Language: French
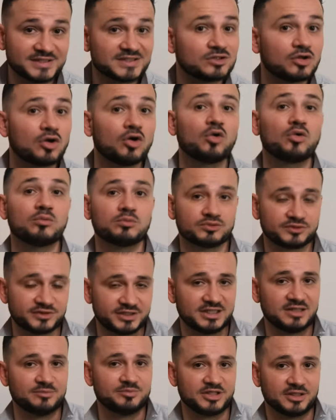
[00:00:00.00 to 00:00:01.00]
sans remonter
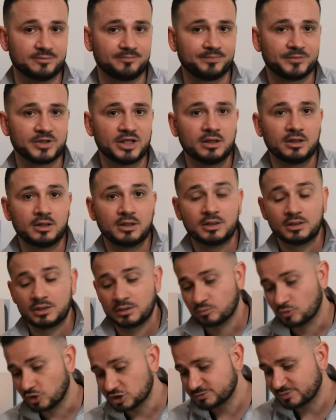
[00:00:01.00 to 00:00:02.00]
les pieds.
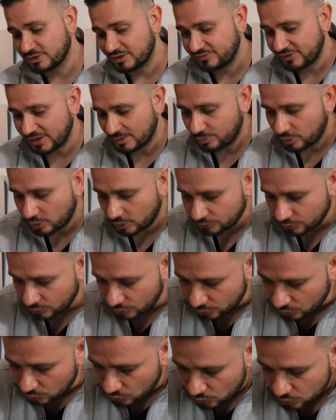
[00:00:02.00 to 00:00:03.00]
Moi je préfère prendre
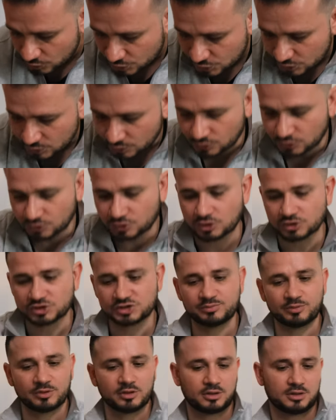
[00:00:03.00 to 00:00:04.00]
une housse de
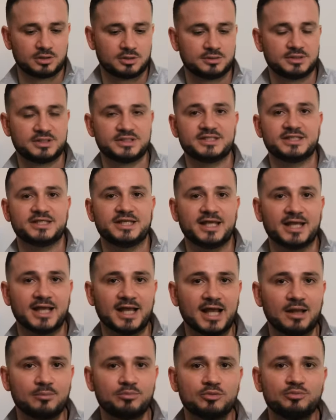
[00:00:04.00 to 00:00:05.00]
transport qui est
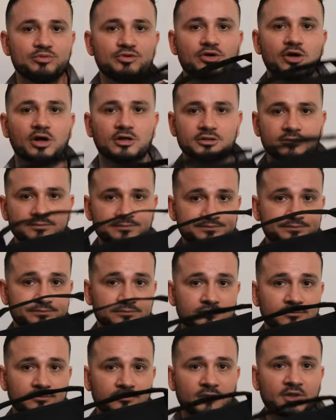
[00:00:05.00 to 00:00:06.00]
un peu plus grande,
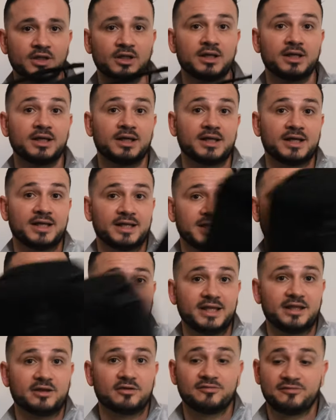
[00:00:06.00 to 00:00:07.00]

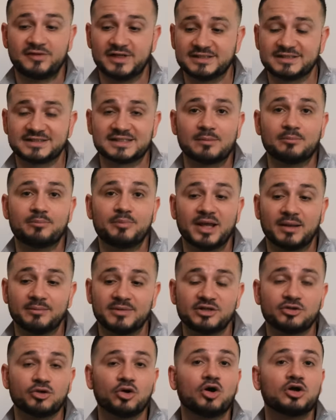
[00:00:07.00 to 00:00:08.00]
et en fait ça me
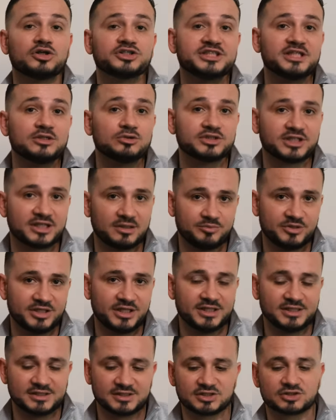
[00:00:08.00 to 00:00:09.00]
permet de ranger le
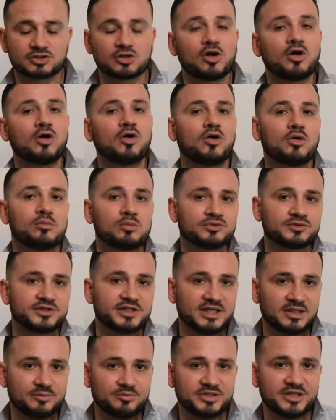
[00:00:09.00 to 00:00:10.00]
trépied sans remonter
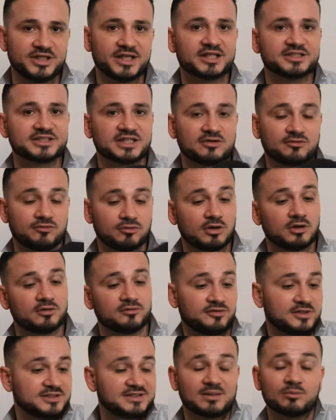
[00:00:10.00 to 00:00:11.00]
les pieds à chaque fois, en
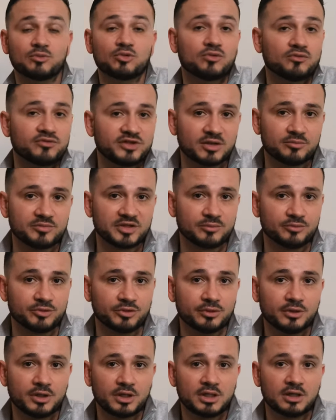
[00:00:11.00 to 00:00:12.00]
fait ça me convient bien mieux.
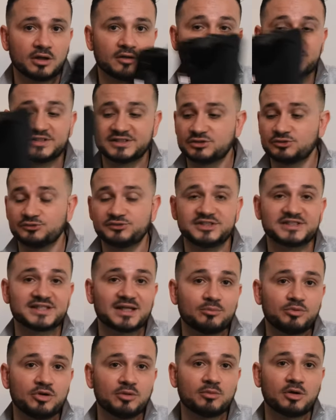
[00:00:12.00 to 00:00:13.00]
En fait il suffit
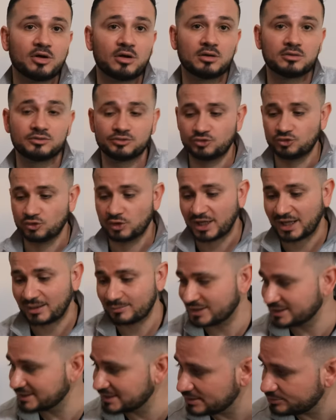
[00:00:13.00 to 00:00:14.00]
simplement de
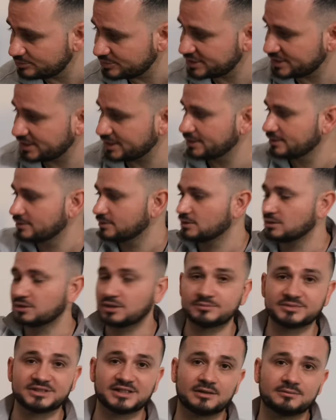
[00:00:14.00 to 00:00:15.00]
rabattre les pieds
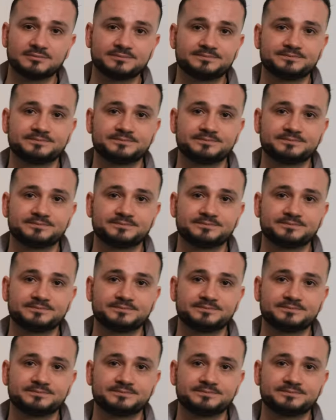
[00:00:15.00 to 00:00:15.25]
comme ça,